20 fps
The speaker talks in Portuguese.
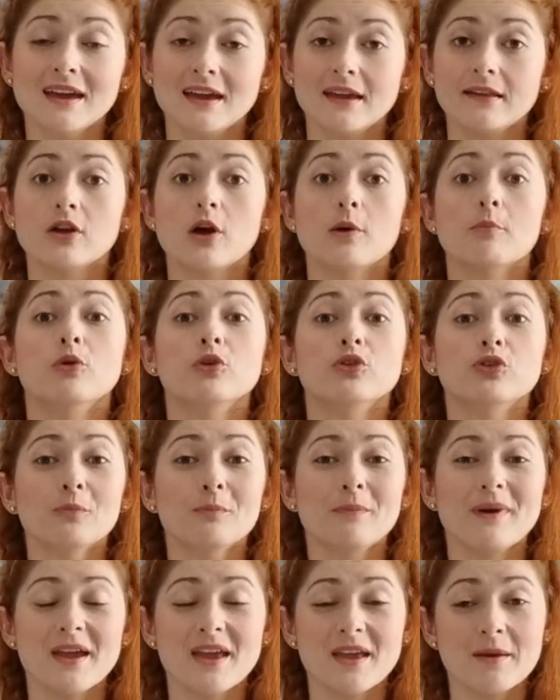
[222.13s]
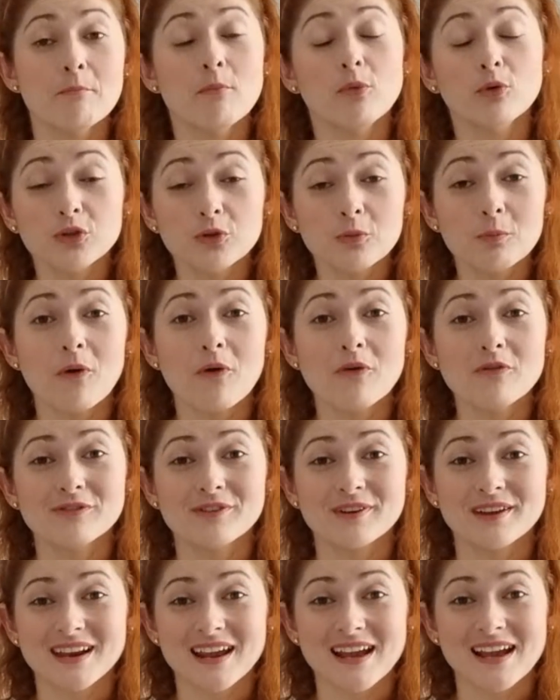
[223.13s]
Então é muito bem, muito bom
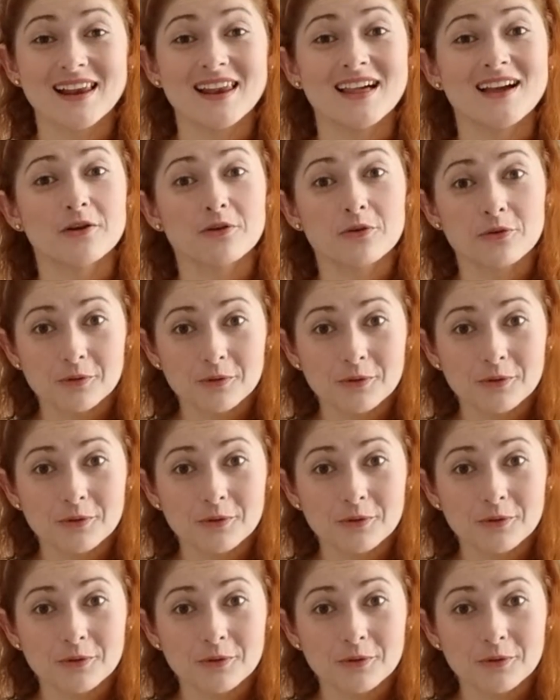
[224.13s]
ver ela